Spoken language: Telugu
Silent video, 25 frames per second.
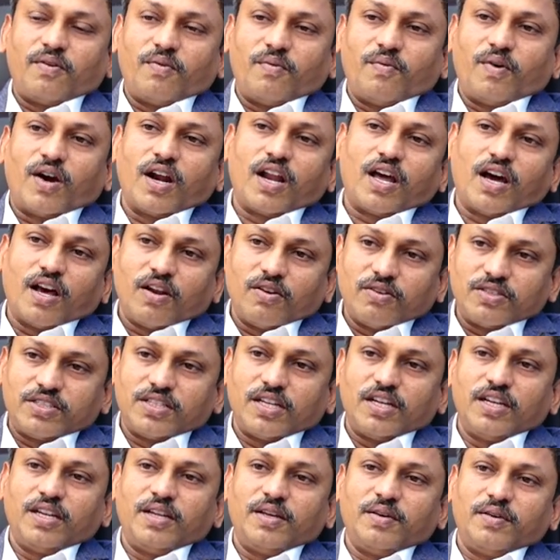వాళ్ళ
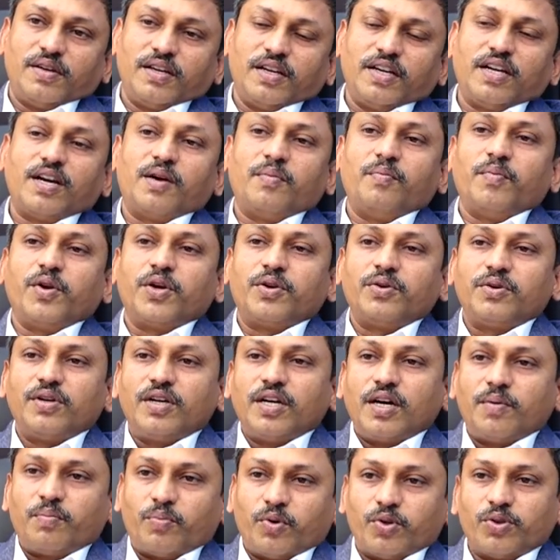ఆలోచనల్ని ఇంకా
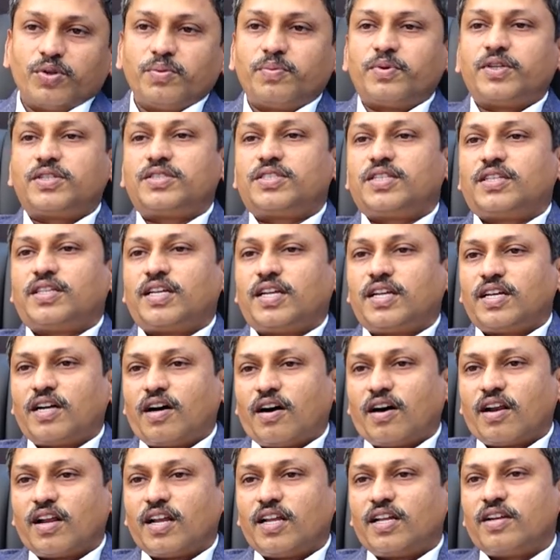మెరుగ్గా పొందుపరిచేదానికి
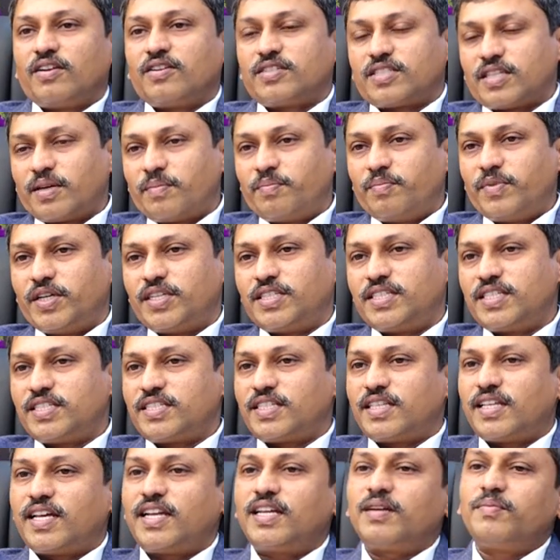ఆన్లైన్లో సబ్మిట్
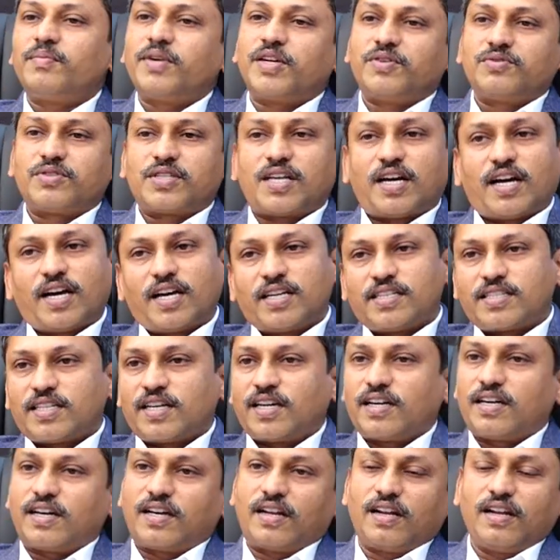చేసేదానికి మేము సహాయ
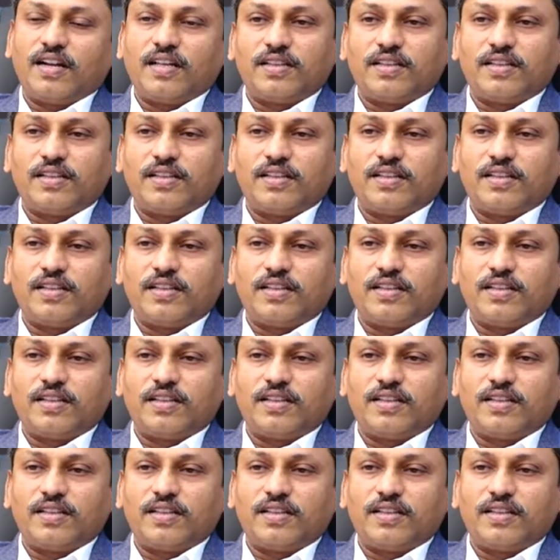సహకారాలు